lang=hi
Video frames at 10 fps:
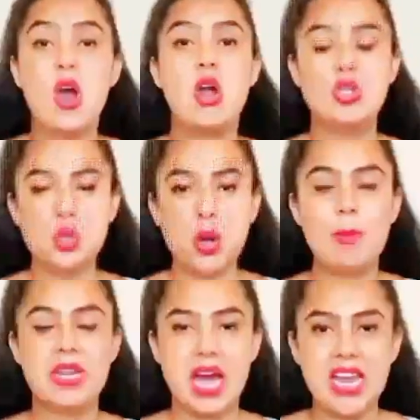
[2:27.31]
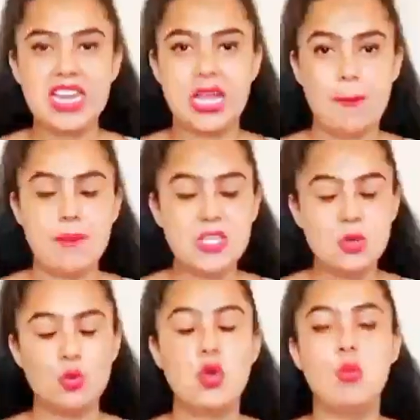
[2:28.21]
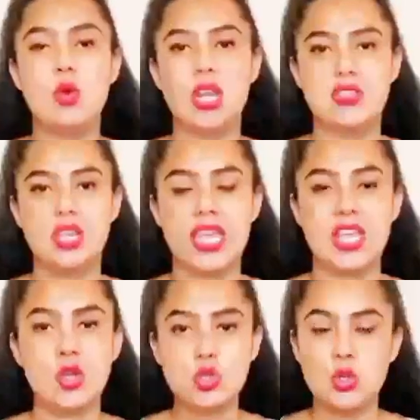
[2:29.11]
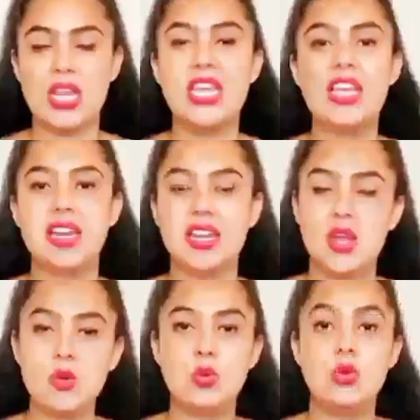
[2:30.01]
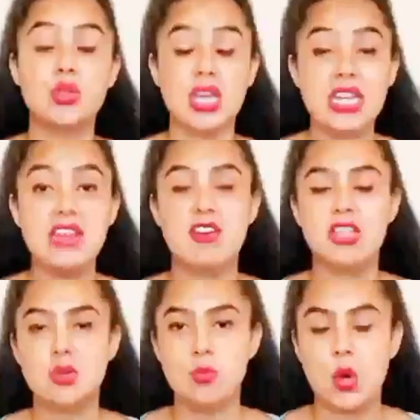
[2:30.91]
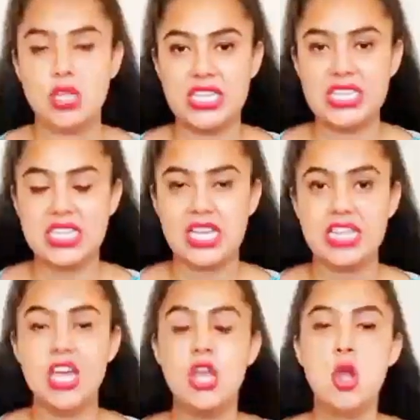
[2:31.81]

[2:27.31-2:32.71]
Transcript: और जो अपना रहे हैं प्लीज़ उनको बोलना चाहेंगे और जो नहीं कर रहे हैं उनको धन्यवाद दो बहुत ही ज़्यादा